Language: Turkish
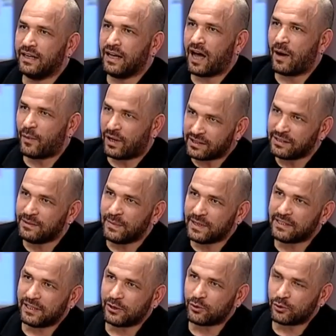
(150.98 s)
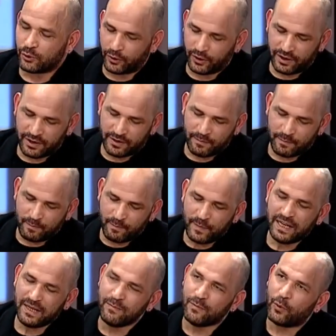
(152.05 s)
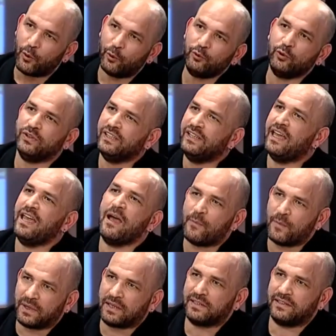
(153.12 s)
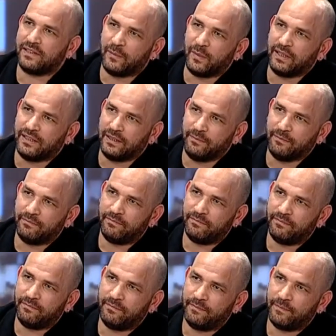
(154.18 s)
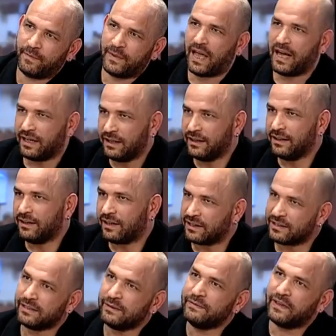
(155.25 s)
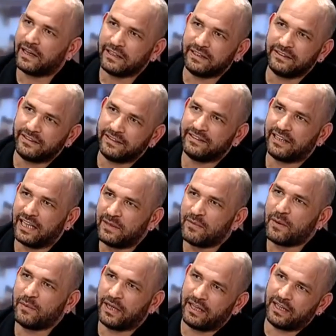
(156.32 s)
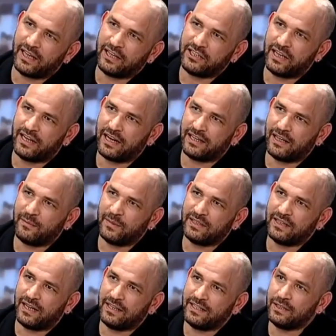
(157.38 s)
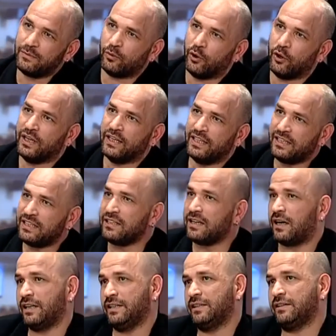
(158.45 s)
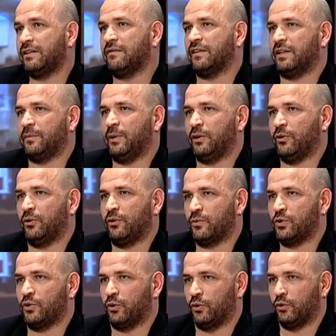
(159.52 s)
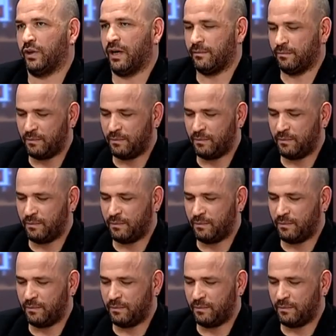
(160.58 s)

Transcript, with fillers: Ama asıl mesele şu, benim onu niye yapmak istemediğim. Yani asıl farkındalık sağlamam gereken şeylerden bir tanesi bu. İki ayırda varabiliyorum sonunda.